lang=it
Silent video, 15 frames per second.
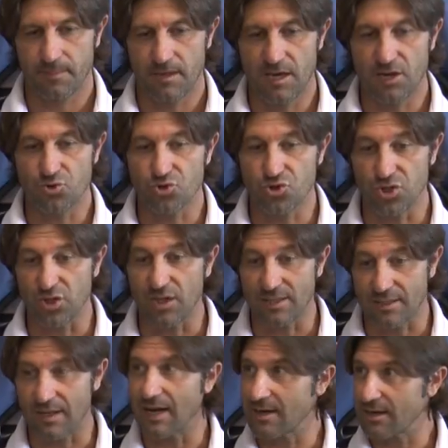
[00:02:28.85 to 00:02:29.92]
è riuscito a
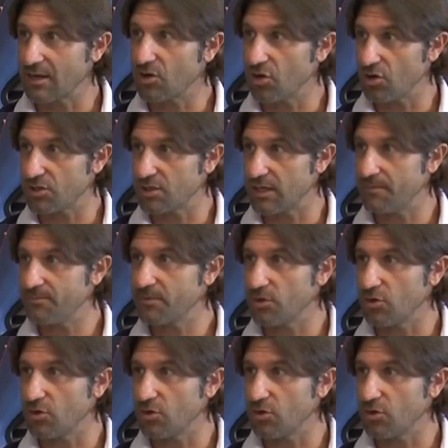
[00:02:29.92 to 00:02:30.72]
trarre cose,